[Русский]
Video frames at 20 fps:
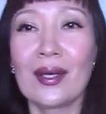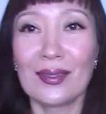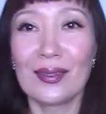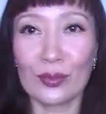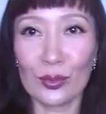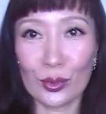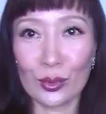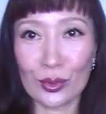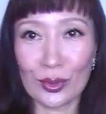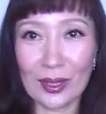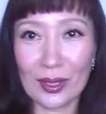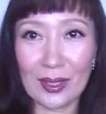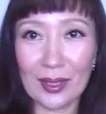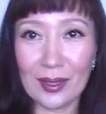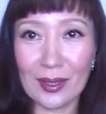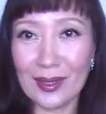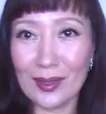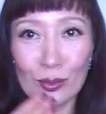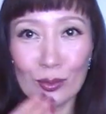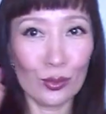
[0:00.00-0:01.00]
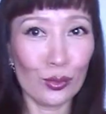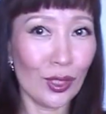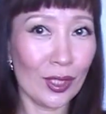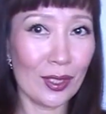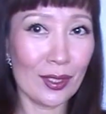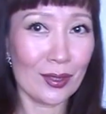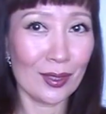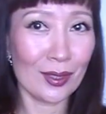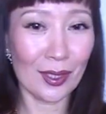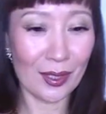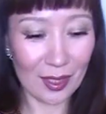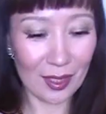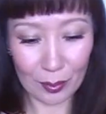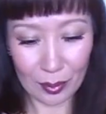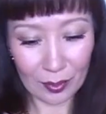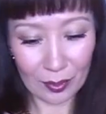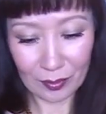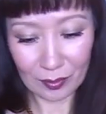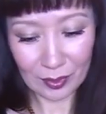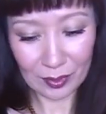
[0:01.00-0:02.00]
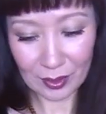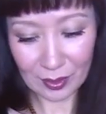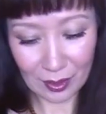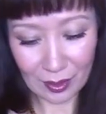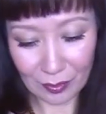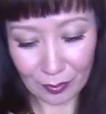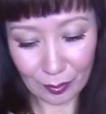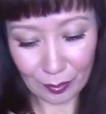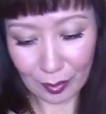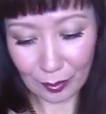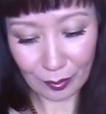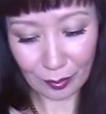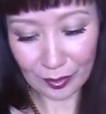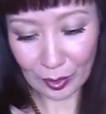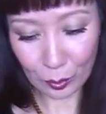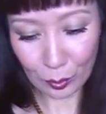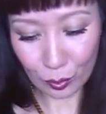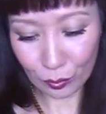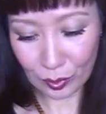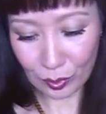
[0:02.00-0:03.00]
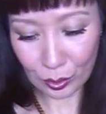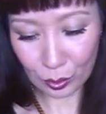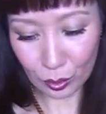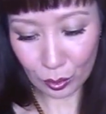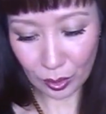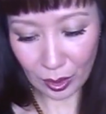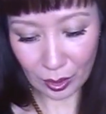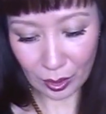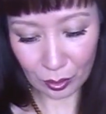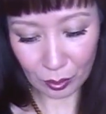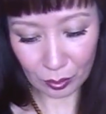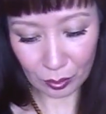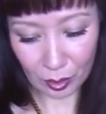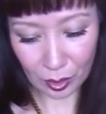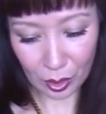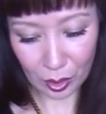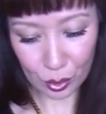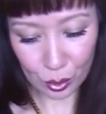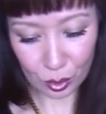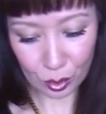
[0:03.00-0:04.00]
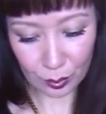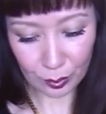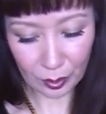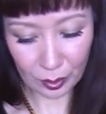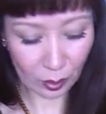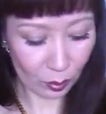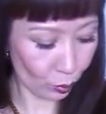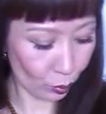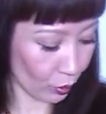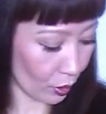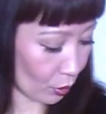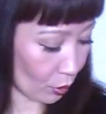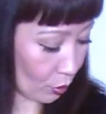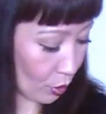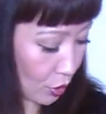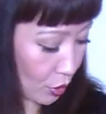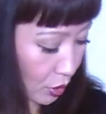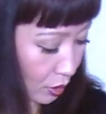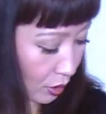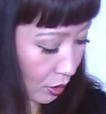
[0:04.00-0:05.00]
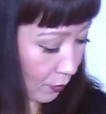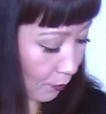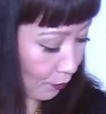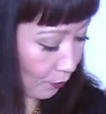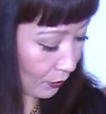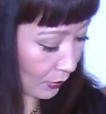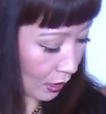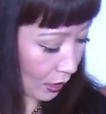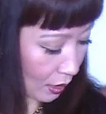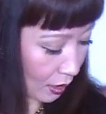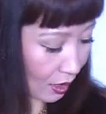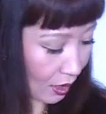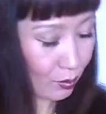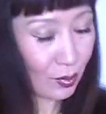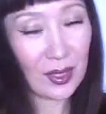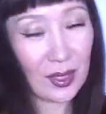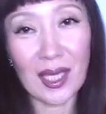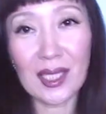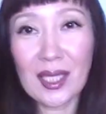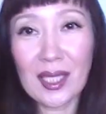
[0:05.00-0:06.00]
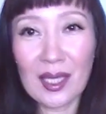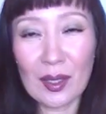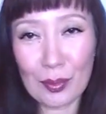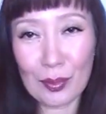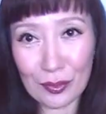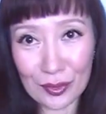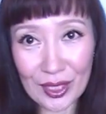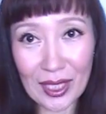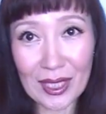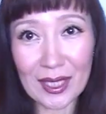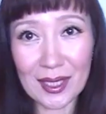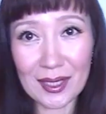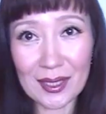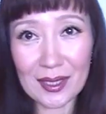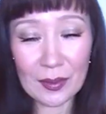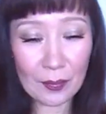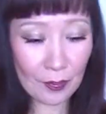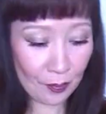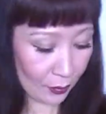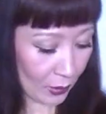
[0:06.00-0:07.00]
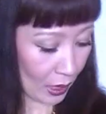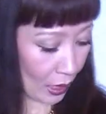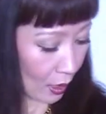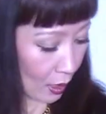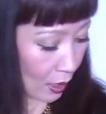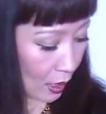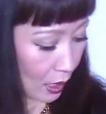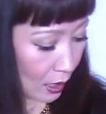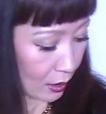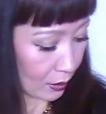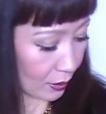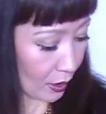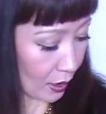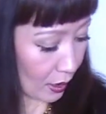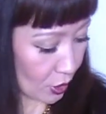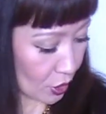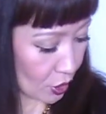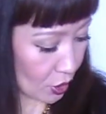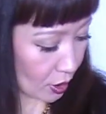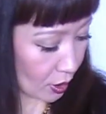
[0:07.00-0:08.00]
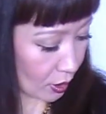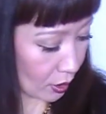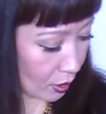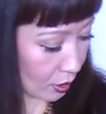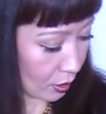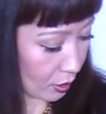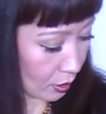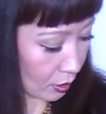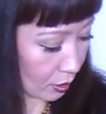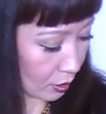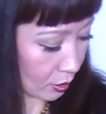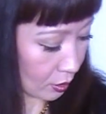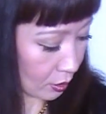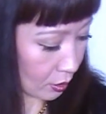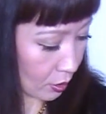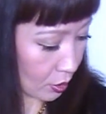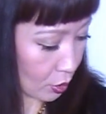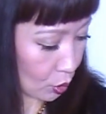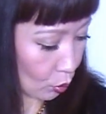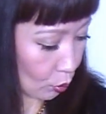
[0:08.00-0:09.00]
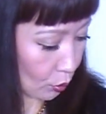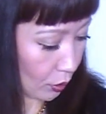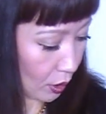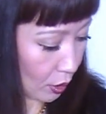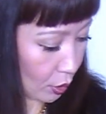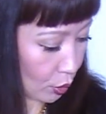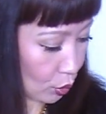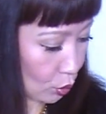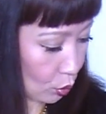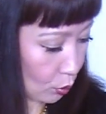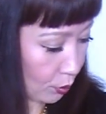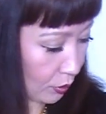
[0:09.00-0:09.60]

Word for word: Вот, и, ну, я не знаю, я прям, не знаю, в таком восторге от нее нахожусь, поэтому я ее решила обязательно повторить. Дальше, а, что я еще